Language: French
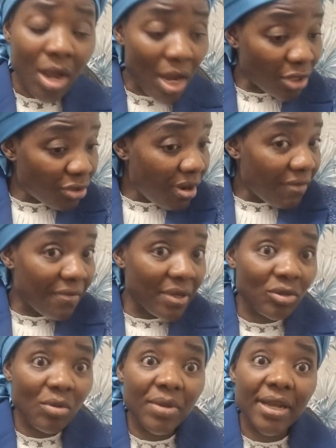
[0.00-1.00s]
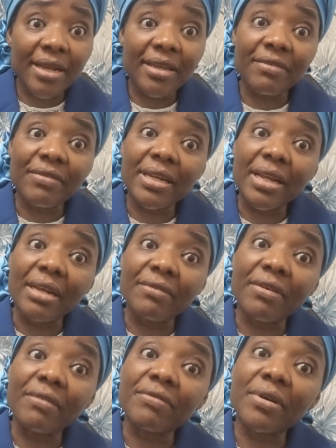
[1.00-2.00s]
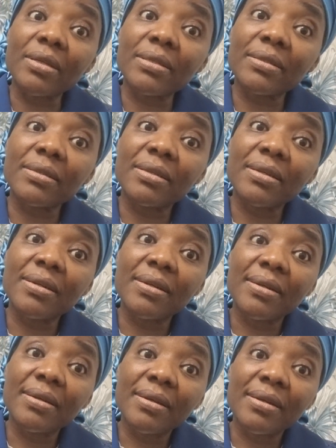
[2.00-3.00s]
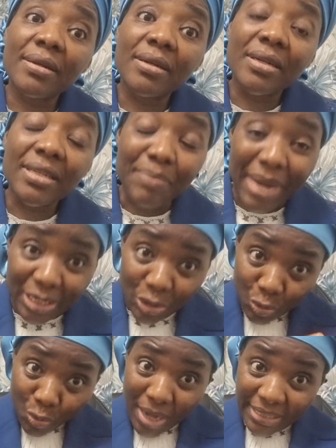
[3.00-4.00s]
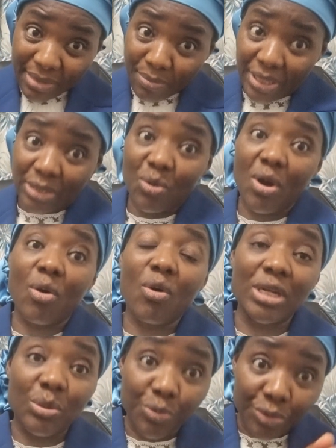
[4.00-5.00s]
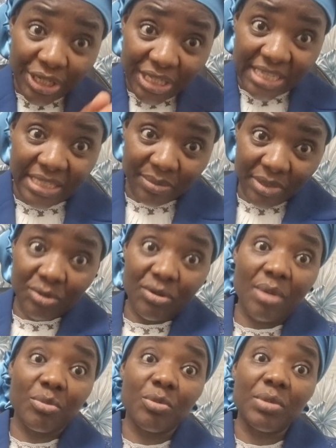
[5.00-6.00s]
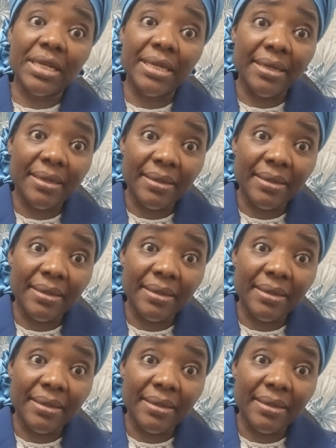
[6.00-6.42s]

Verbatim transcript: Je suis en France comme quelqu'un qui vient d'arriver en France. Ma troisième maison encore depuis que j'ai accepté Dieu à meubler.